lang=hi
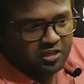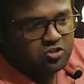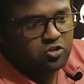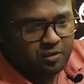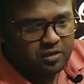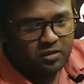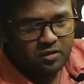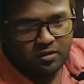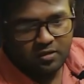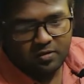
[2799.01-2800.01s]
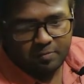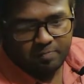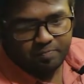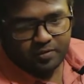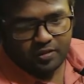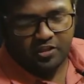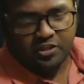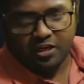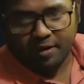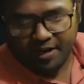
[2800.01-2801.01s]
था ना जो अभी
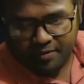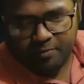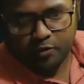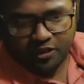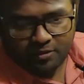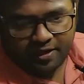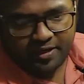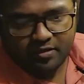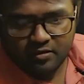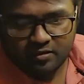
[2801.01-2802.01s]
इथेनामाइड ब्यूटेनामाइड